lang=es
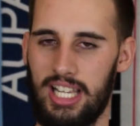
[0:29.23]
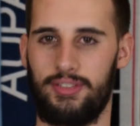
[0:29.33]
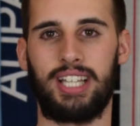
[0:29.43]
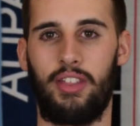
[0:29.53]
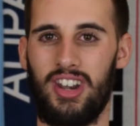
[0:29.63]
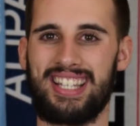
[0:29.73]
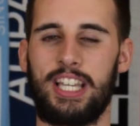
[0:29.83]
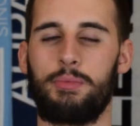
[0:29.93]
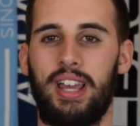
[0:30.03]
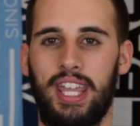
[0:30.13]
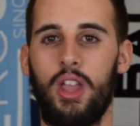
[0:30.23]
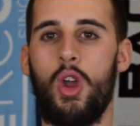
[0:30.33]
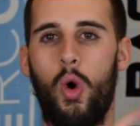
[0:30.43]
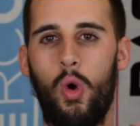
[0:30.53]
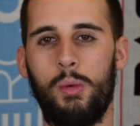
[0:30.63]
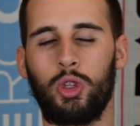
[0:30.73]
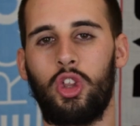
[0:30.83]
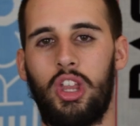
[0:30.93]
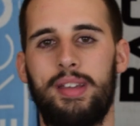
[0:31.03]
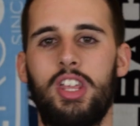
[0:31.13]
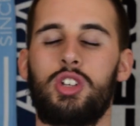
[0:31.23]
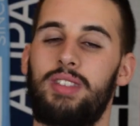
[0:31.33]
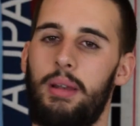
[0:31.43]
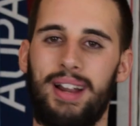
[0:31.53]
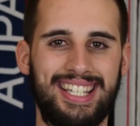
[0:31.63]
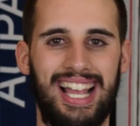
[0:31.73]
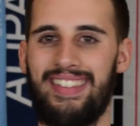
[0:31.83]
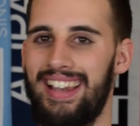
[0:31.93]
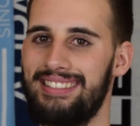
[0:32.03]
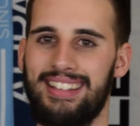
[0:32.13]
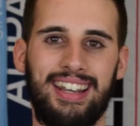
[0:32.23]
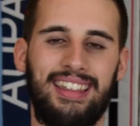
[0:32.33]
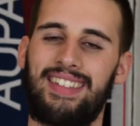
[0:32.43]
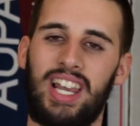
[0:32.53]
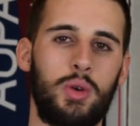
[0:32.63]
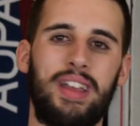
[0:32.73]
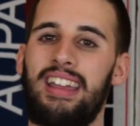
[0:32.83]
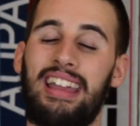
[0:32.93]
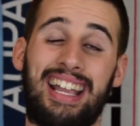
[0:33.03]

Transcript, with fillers: Las filtraciones, tenéis por aquí un montón de vídeos del Barça, del Inter, de la Juve,